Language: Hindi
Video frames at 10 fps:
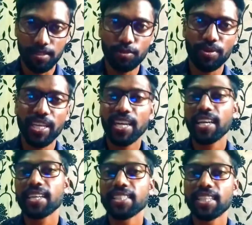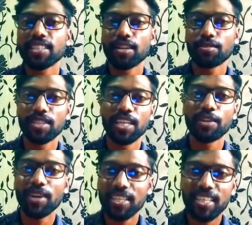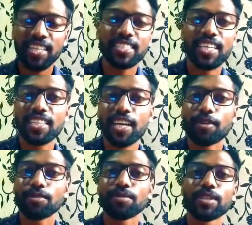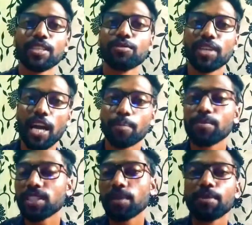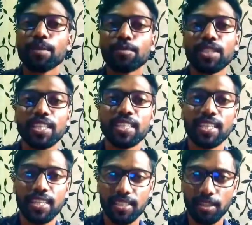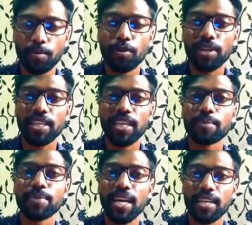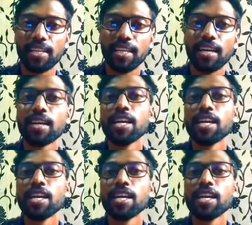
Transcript: शुक्रिया करना चाहता हूँ धन्यवाद देना चाहता हूँ क्योंकि आप सब ने मुझे इतना सपोर्ट किया प्यार किया